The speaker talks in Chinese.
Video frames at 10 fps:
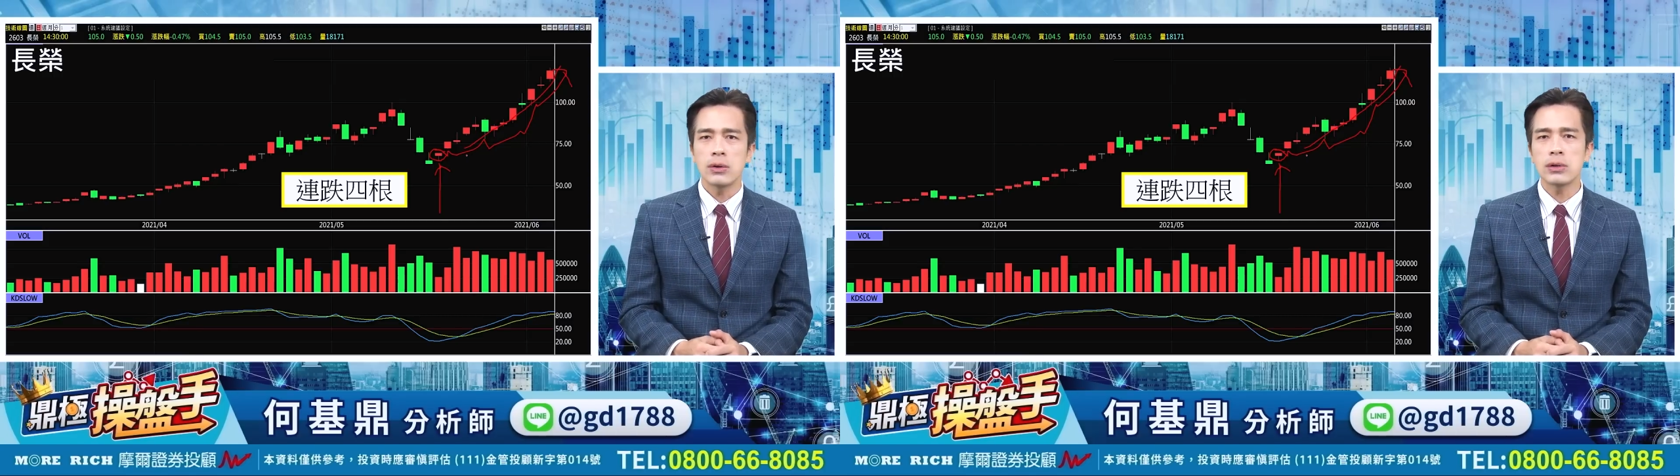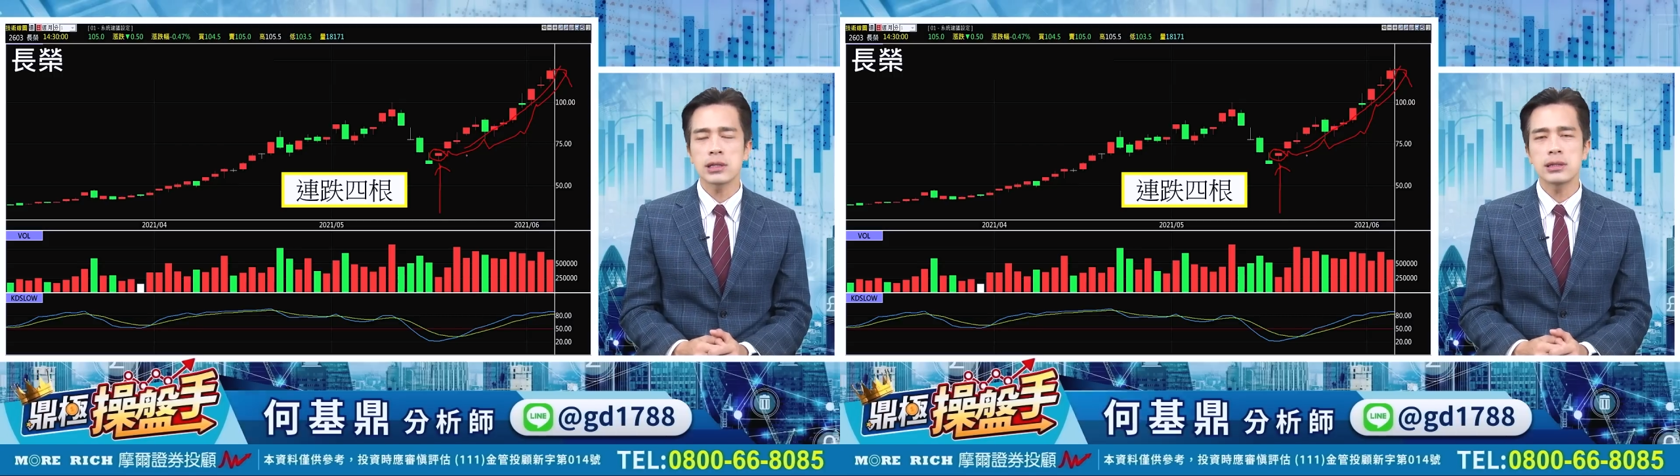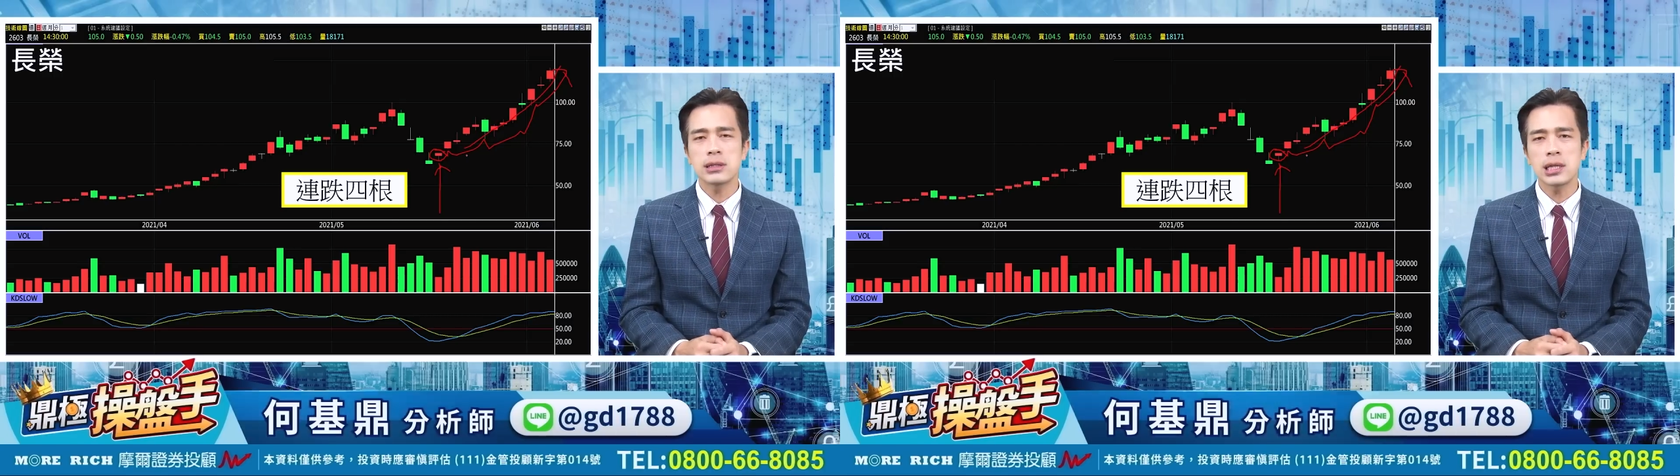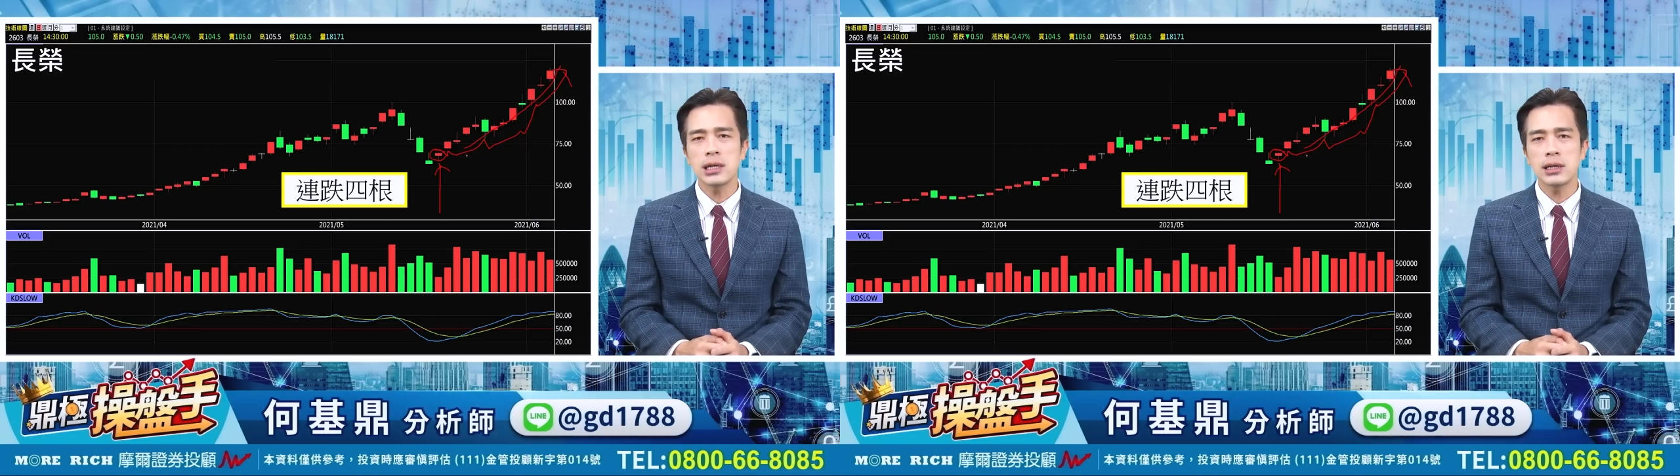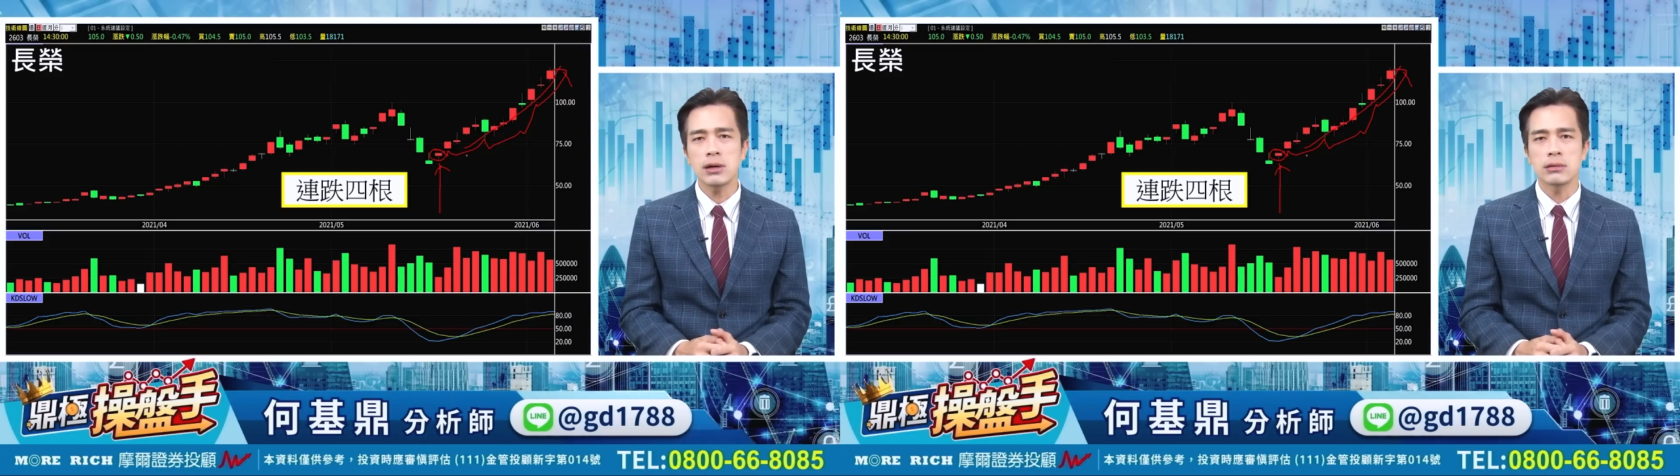或者是
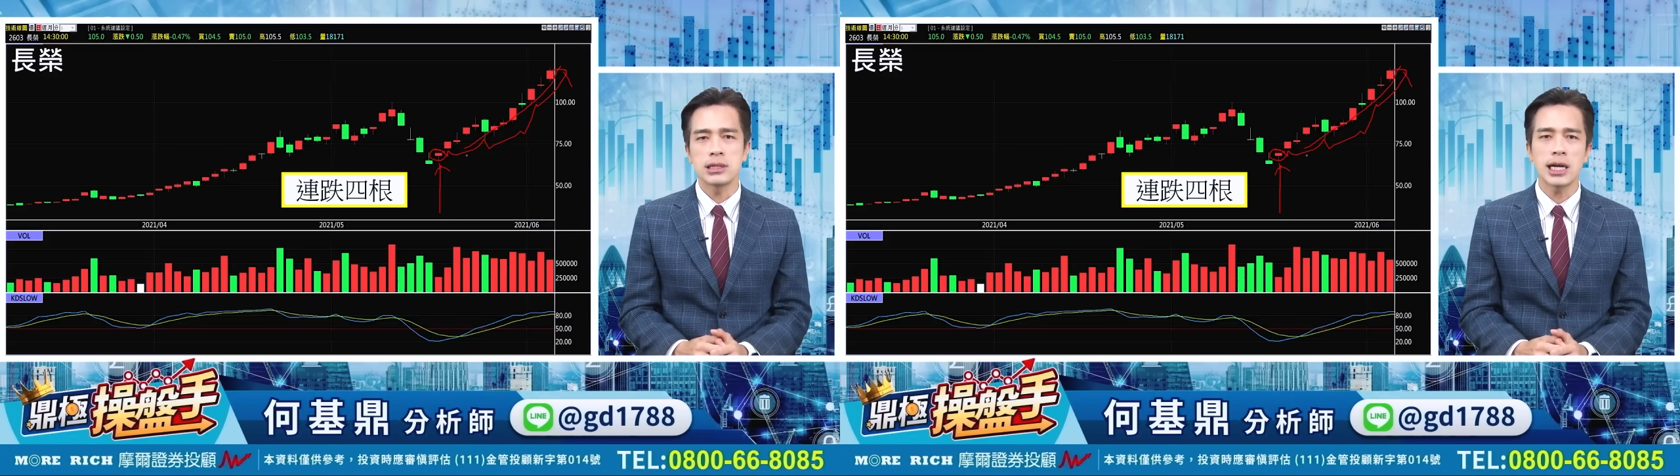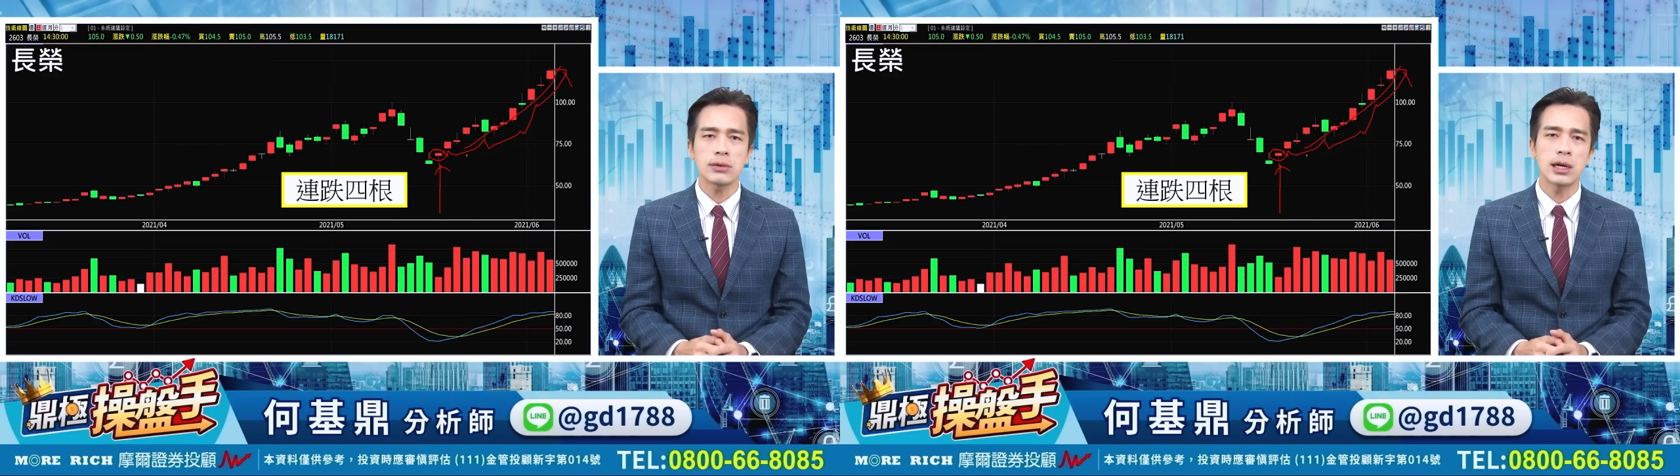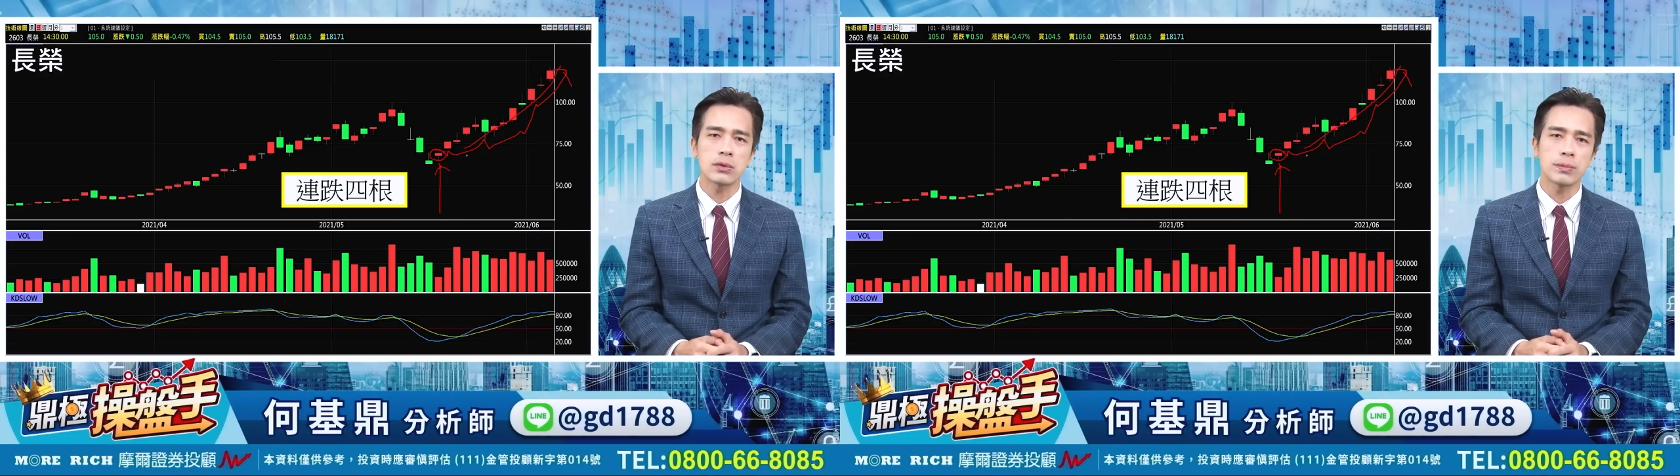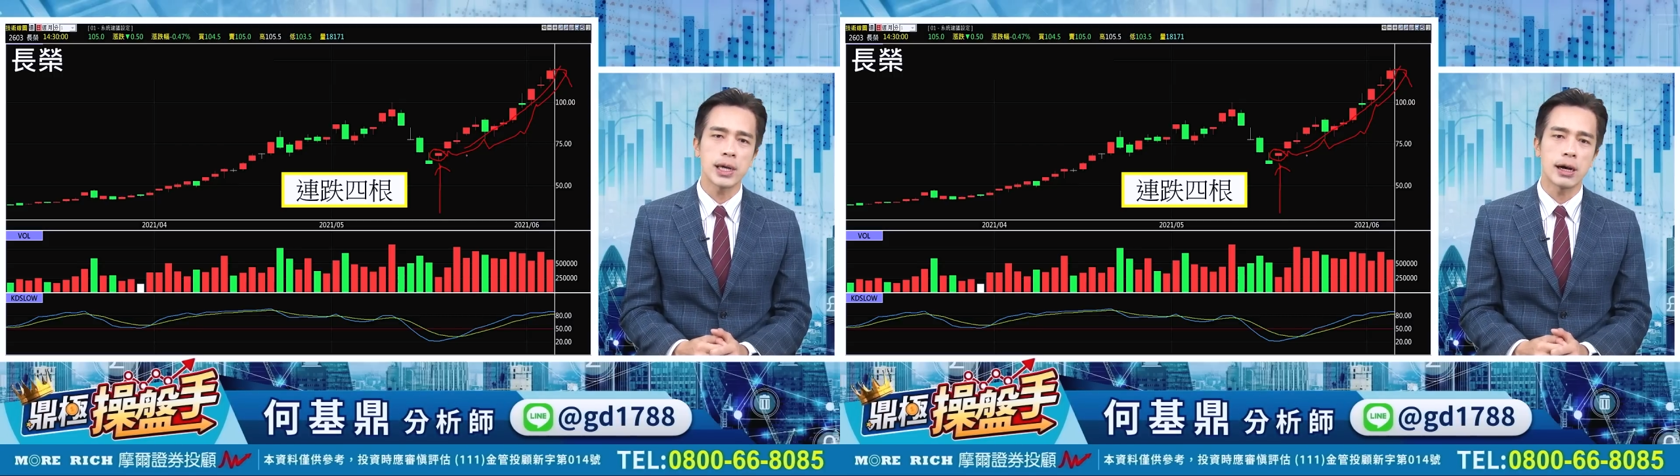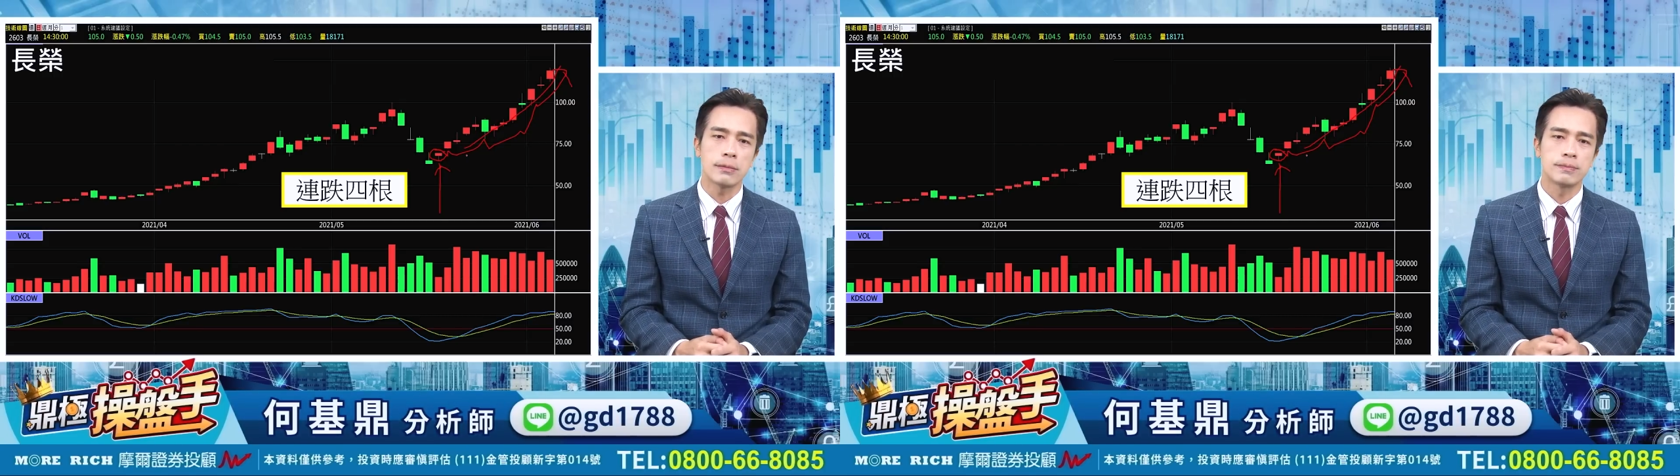车用相关的股
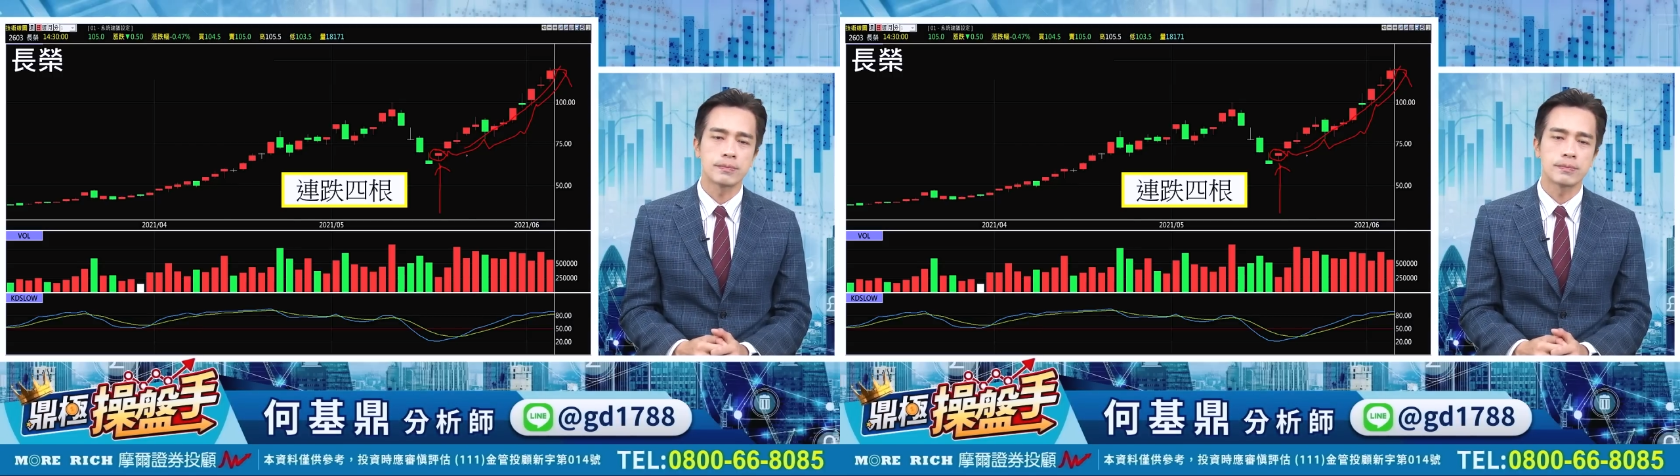票，